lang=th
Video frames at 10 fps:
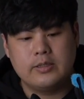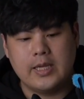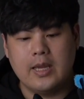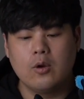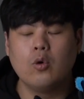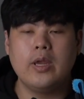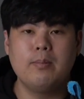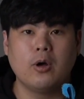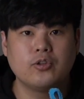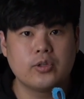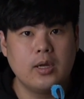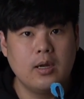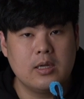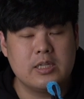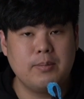สีคุกกี้มอนสเตอ
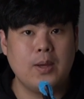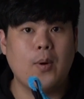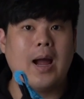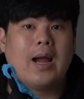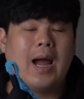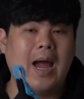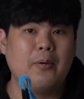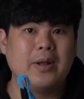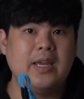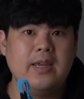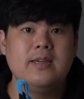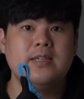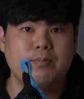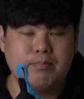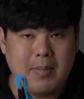ร์จะมีวางขายวันที่
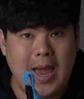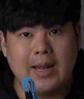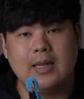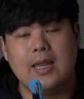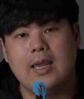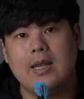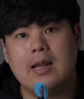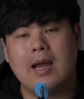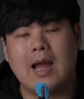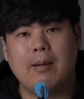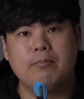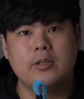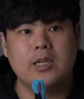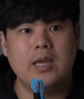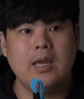28 นี้นะครับ
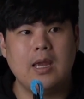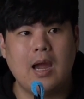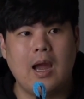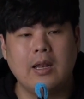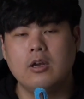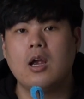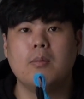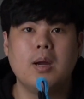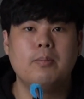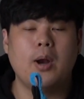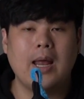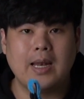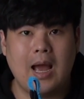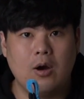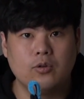ที่ Under Armour
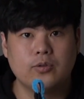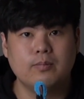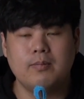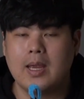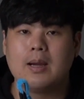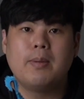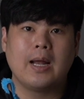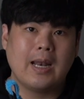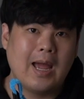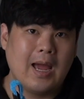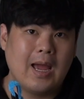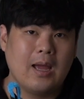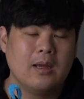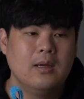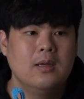Brand House เมกะบางนา
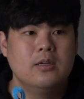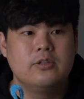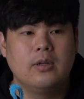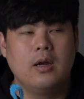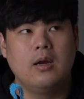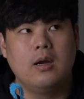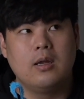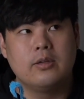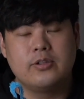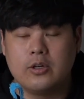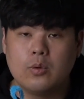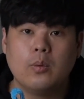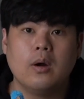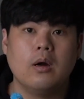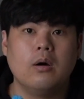
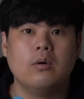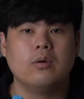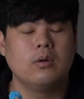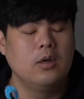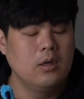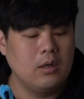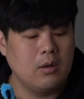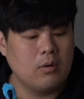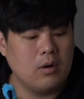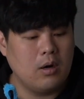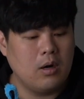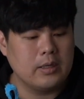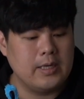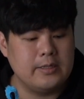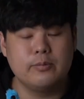Central World แล้วก็
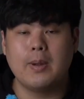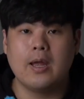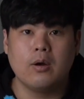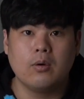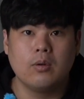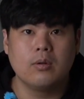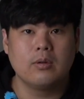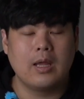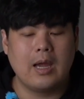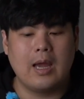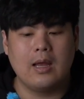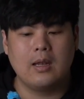ที่ Spell นะฮะ